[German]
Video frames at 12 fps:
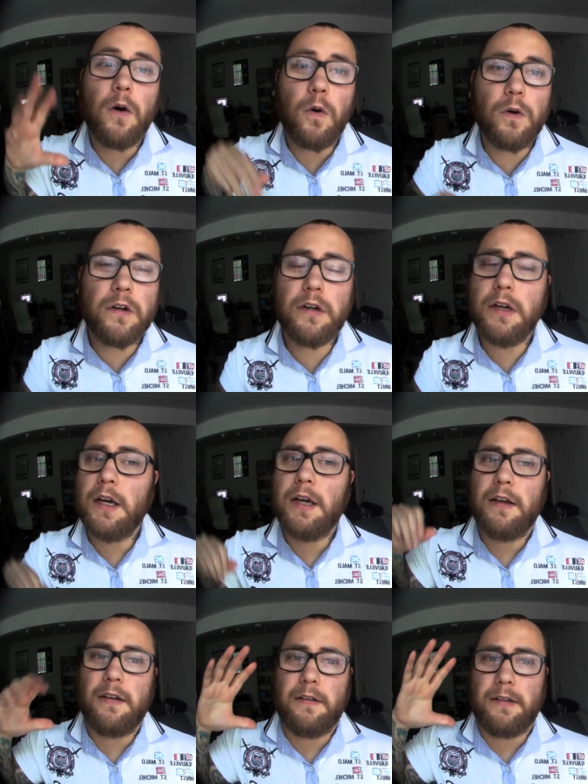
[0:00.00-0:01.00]
Und
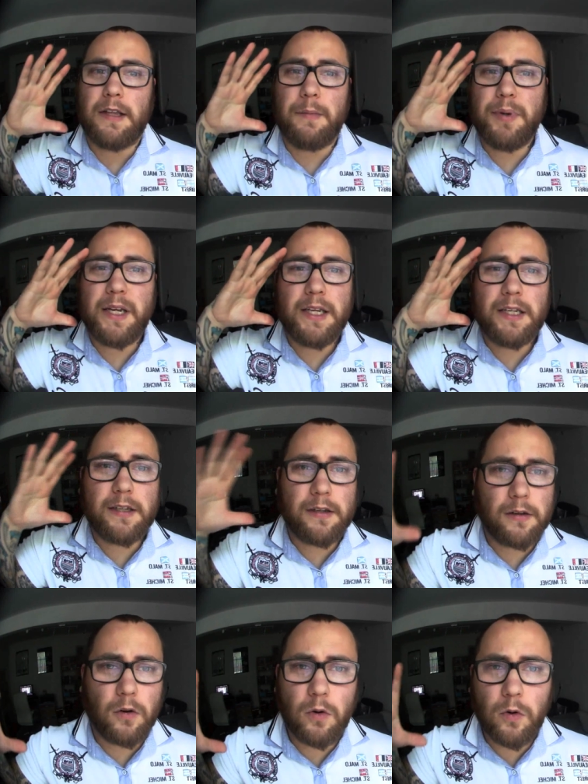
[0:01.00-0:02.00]
dann bin
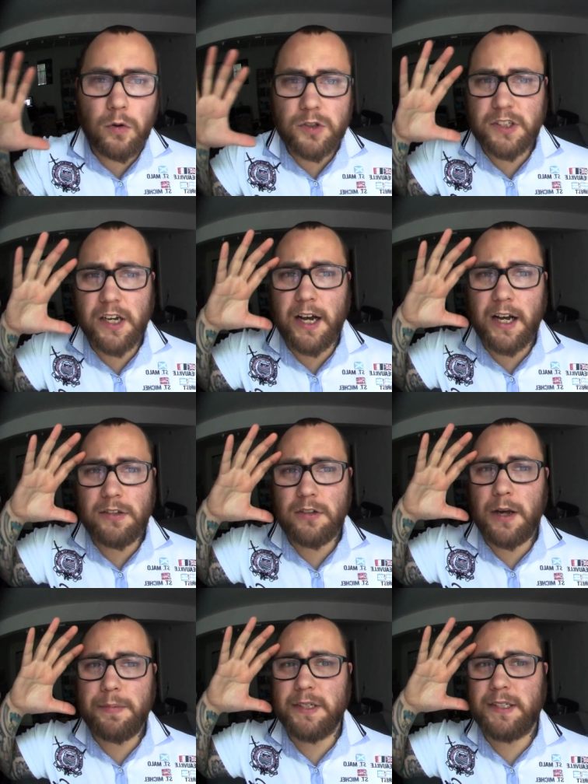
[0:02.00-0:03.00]
ich losgerannt
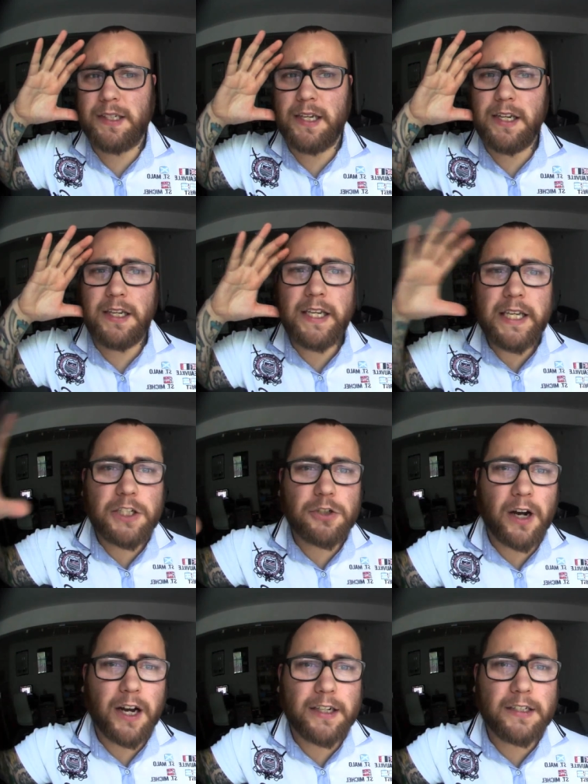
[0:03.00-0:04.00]
und habe gesehen,
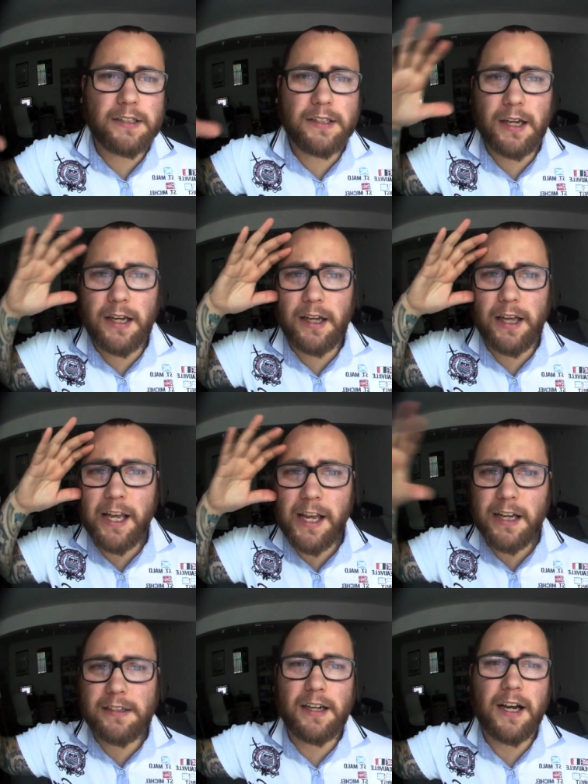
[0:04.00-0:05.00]
Heatran ist da,
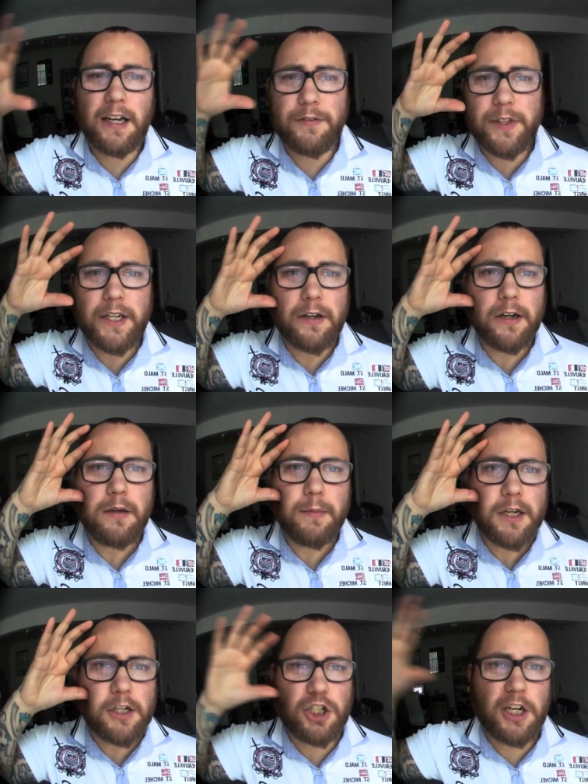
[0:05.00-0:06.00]
Heatran, wie auch
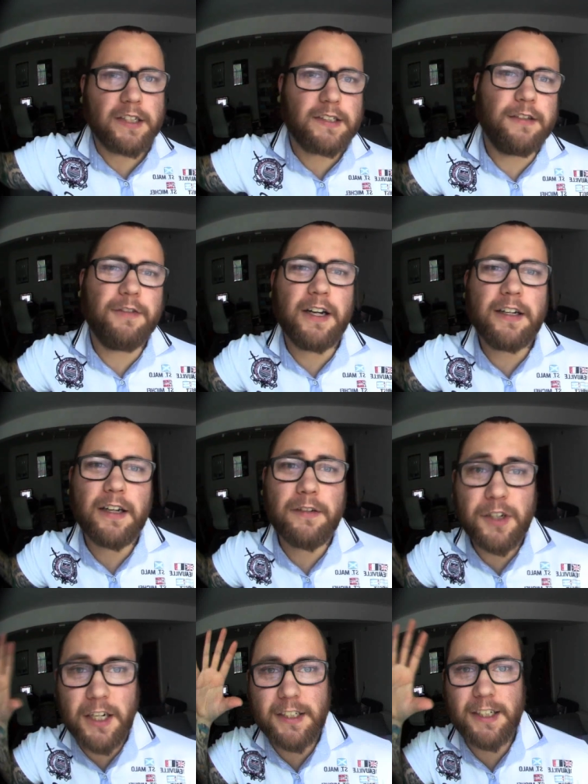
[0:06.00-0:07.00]
immer, scheiß die
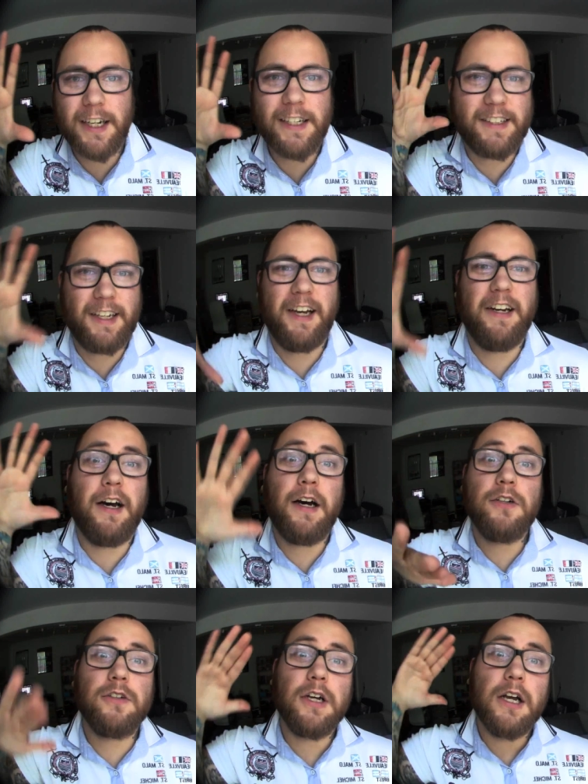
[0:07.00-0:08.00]
Wandern, wie das heißt, keine
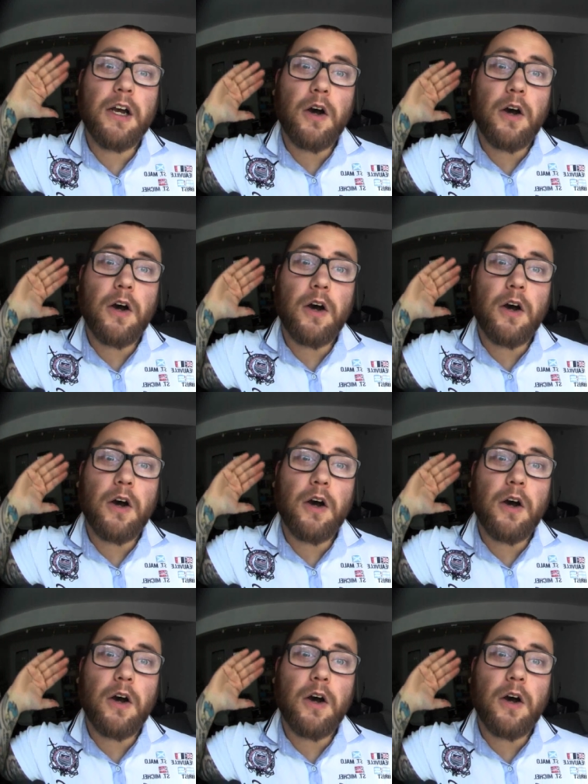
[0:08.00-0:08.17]
Ahnung.